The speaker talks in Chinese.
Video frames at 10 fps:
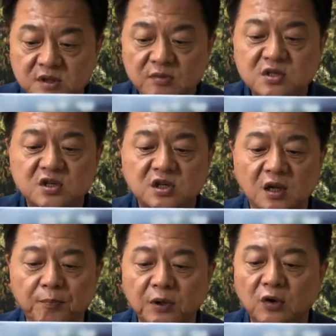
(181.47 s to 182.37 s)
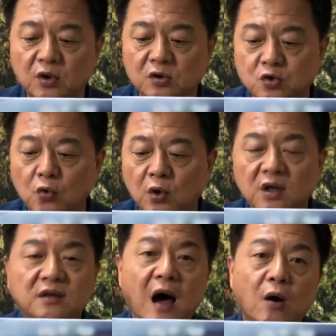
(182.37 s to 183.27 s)
什么事情呢？不得与中国
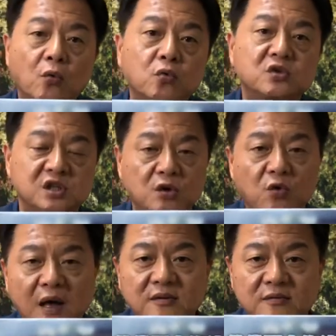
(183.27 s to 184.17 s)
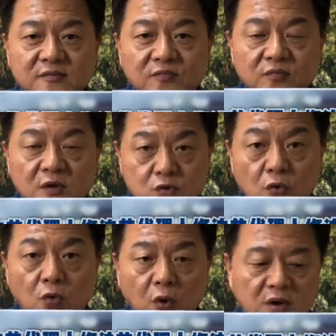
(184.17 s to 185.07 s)
的党务机关，
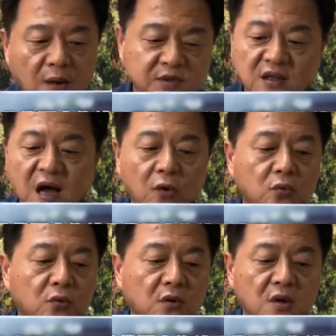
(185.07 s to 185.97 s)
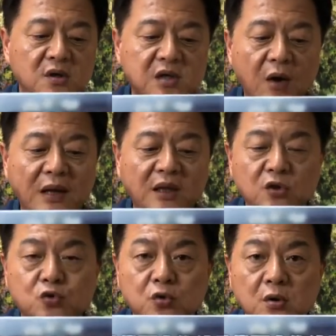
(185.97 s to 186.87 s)
中国他不讲大陆，台湾地
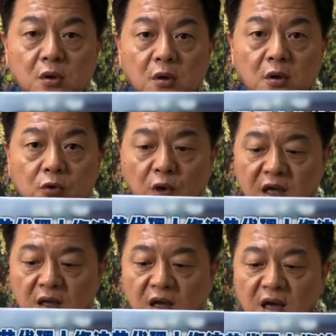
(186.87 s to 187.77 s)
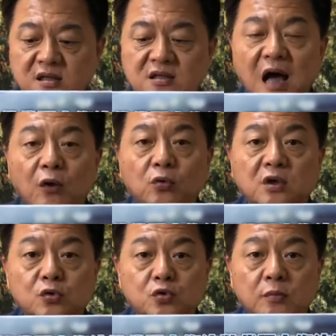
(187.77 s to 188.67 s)
区对应的应该是大陆
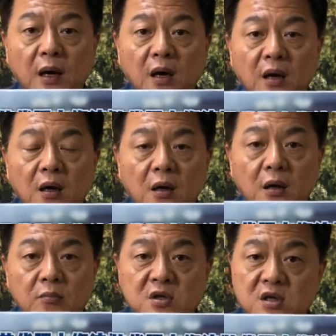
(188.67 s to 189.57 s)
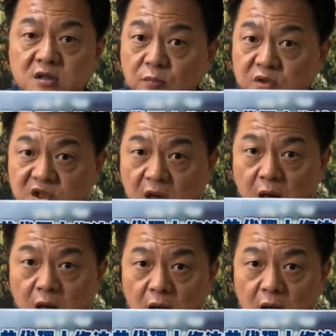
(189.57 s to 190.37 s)
地区嘛？明讲怎么不写啊？